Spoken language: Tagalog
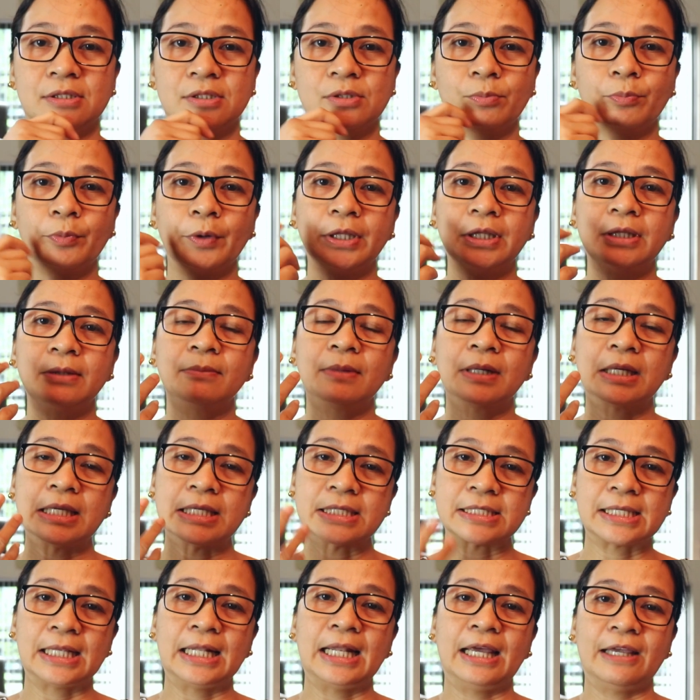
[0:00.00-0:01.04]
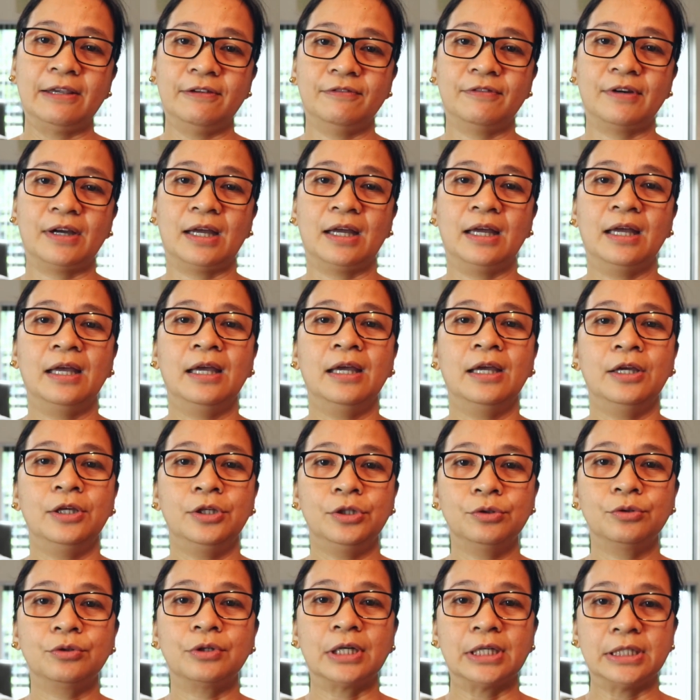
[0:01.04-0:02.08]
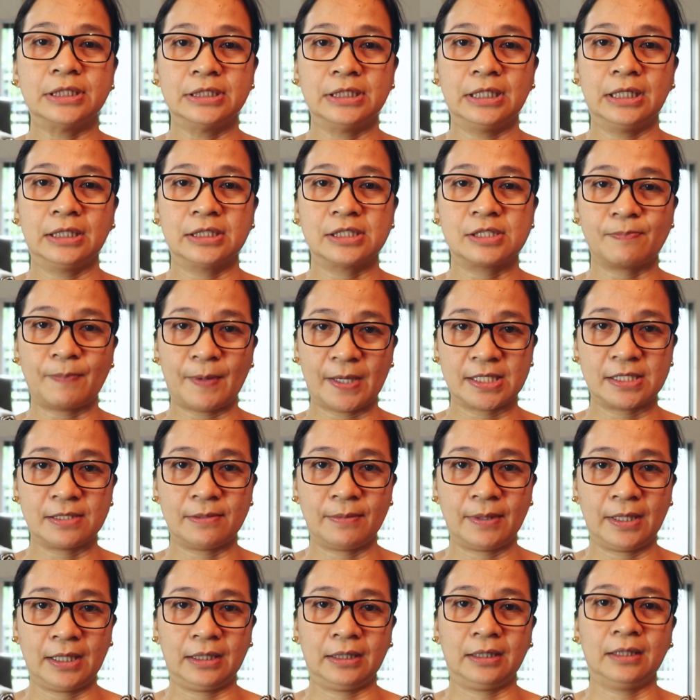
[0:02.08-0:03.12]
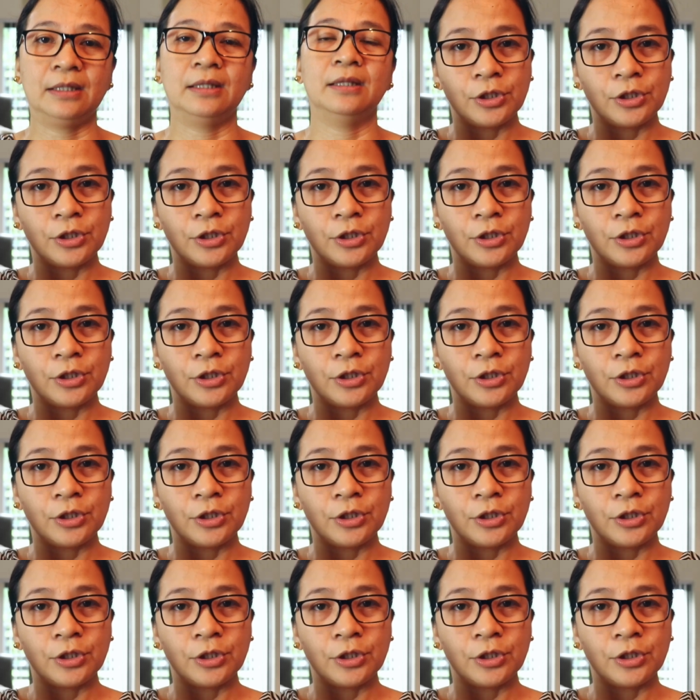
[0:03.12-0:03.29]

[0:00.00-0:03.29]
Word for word: So, pwede maging saliva yung kanyang specimen.